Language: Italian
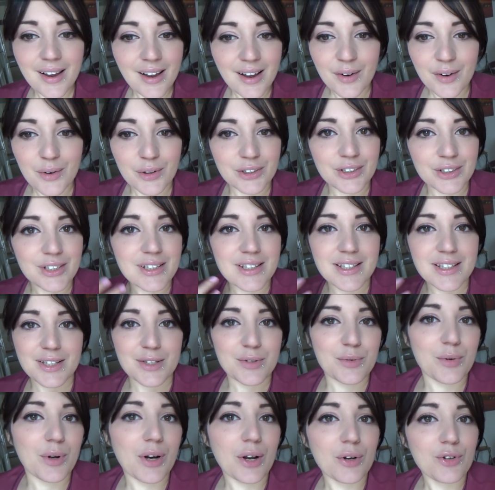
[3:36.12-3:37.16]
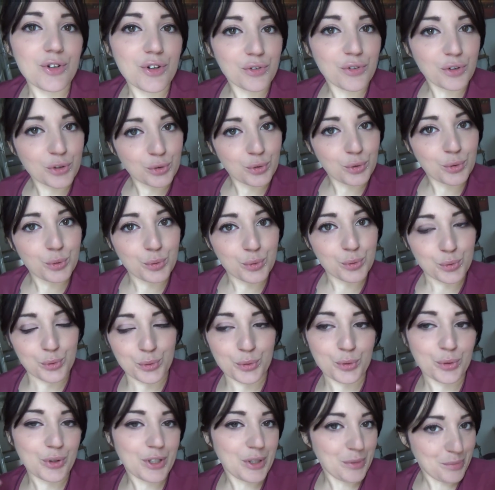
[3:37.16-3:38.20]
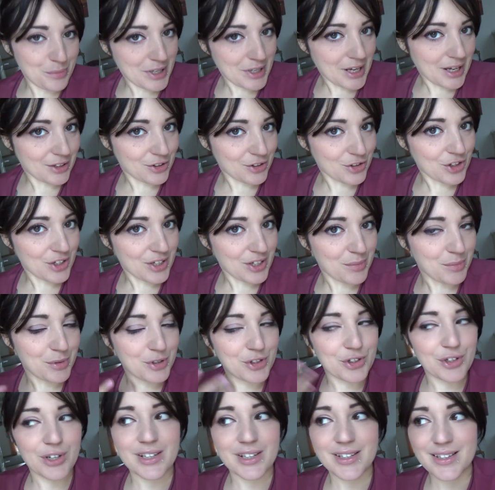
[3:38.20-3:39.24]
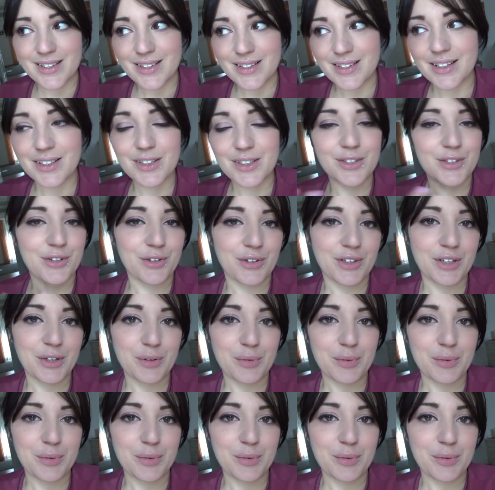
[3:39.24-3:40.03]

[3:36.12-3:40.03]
quando inizia scuola ho già fatto tutto, gli piace, gli piace la sensazione,